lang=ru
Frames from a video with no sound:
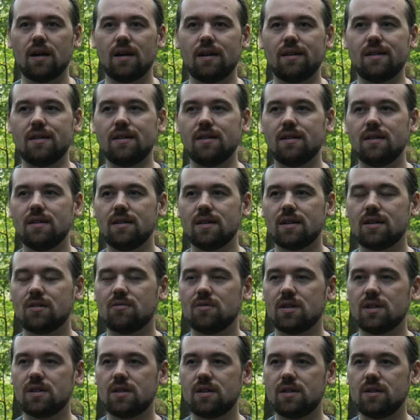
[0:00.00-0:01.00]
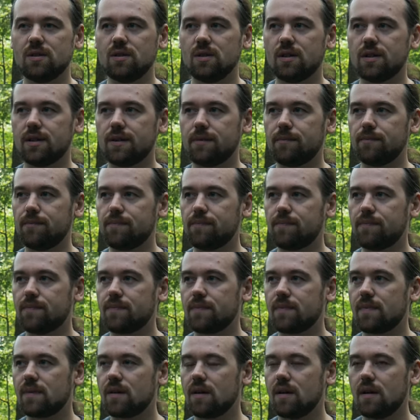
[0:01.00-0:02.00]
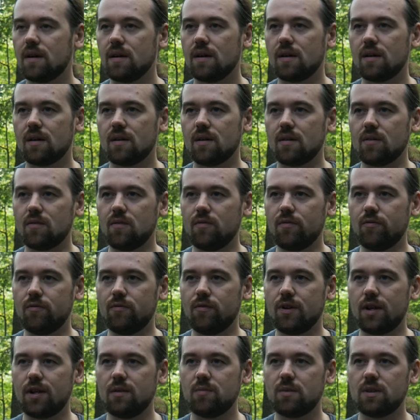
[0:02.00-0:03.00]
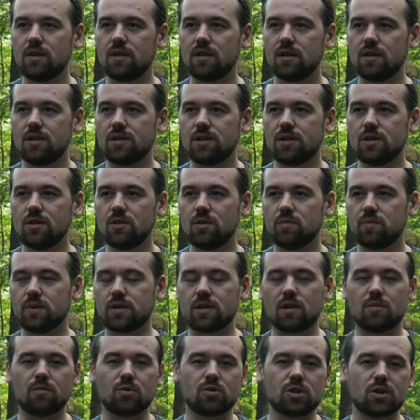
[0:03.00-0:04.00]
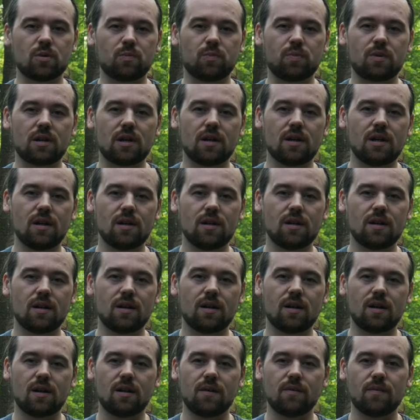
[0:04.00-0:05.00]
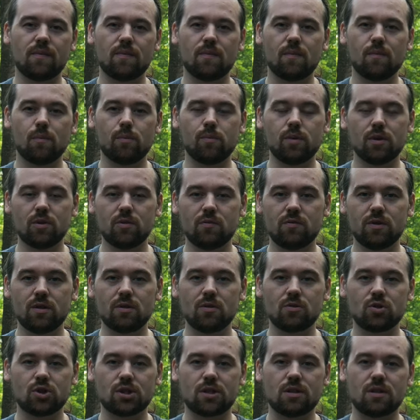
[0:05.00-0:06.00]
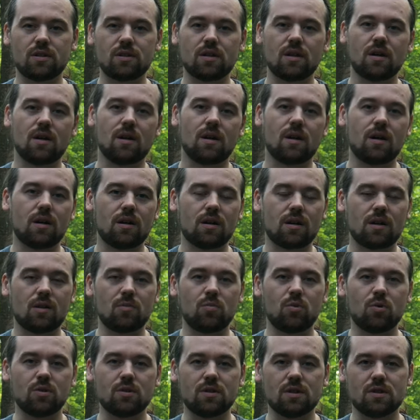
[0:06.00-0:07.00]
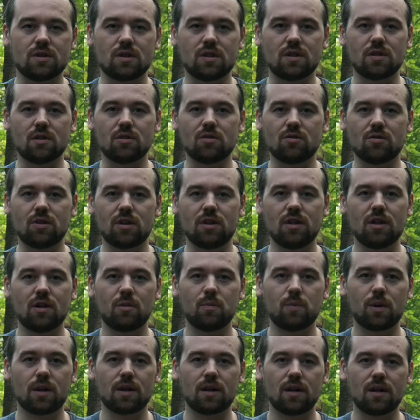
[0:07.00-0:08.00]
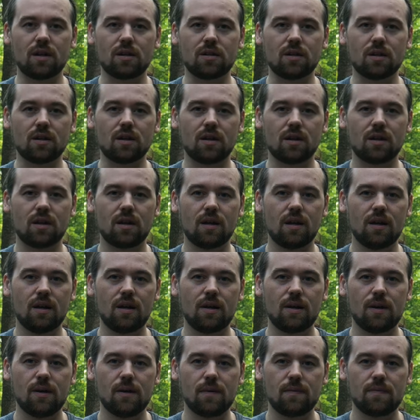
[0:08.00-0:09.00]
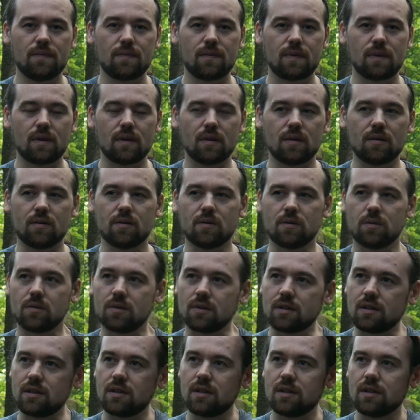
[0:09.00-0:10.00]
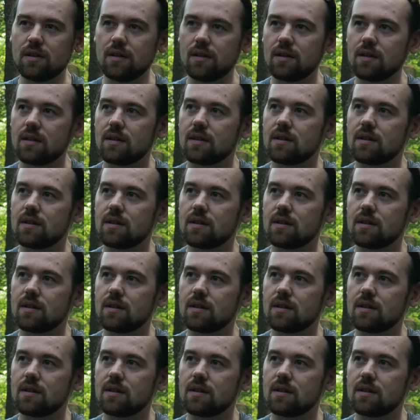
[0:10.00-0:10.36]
Не хватило времени и сил, потому что параллельно был вынужден а, работать на других проектах, вот, и,